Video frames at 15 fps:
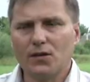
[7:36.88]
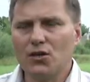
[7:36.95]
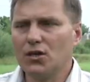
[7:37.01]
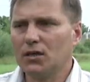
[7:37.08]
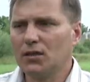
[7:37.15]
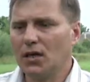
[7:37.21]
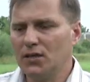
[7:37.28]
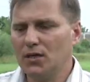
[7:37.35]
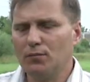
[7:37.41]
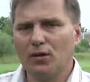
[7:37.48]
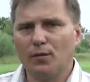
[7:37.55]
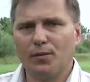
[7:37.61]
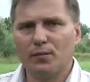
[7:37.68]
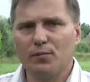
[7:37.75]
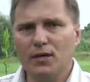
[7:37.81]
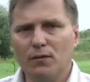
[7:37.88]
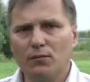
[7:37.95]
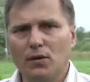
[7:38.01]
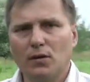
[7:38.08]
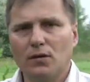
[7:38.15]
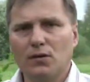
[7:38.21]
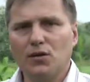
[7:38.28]
Никогда не было
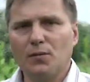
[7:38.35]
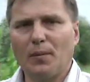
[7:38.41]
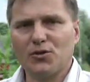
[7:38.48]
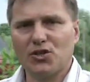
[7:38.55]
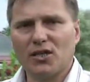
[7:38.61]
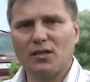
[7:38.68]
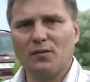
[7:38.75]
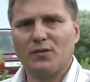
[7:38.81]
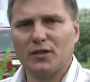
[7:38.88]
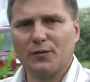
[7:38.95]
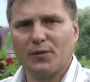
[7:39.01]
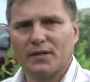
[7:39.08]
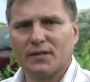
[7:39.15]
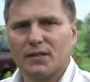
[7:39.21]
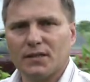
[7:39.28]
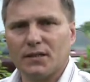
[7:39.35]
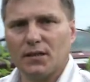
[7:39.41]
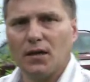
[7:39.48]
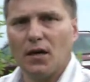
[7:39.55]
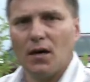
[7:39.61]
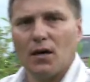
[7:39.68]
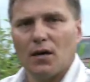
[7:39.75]
проблем ни пожарной
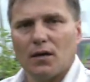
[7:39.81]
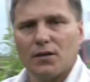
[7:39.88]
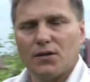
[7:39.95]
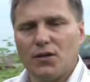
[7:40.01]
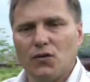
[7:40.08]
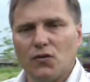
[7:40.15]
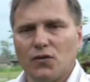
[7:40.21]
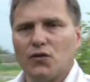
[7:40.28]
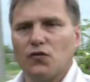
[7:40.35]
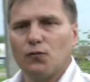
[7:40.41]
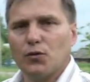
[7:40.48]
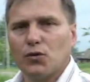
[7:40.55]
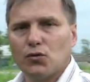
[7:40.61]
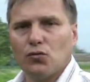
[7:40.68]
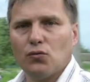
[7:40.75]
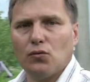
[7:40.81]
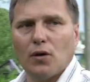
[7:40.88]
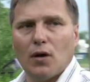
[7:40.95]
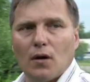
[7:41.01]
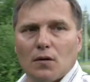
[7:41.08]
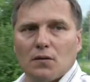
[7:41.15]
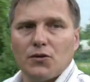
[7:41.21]
безопасности, ни, ни в быту,
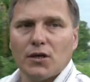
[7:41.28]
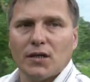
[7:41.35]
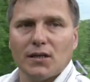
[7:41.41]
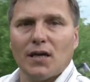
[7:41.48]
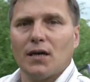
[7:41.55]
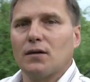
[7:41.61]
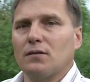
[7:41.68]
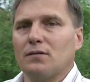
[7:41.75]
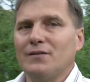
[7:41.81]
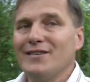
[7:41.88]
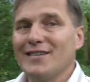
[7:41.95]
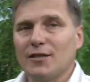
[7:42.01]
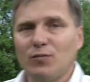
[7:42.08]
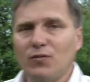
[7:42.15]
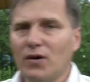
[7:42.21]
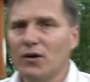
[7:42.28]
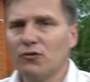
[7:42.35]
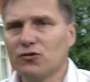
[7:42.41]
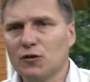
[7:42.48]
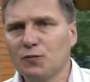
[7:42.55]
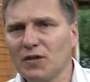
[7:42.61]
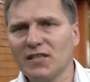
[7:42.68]
никогда не
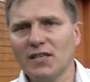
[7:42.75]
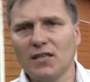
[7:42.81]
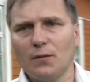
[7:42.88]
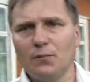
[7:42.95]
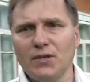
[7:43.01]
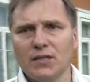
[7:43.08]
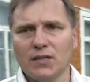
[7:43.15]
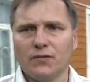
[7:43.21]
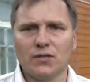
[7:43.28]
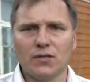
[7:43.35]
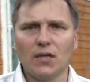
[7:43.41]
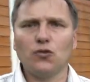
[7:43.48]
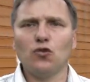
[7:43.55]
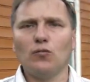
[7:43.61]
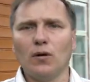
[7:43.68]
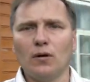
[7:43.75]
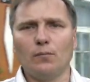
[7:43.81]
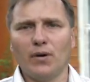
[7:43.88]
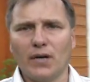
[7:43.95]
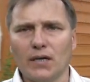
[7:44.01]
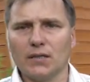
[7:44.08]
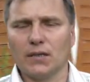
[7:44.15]
распиваются спиртные напитки, всегда дома
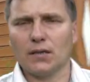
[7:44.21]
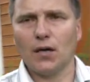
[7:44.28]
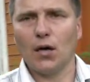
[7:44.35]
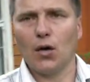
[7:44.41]
порядок.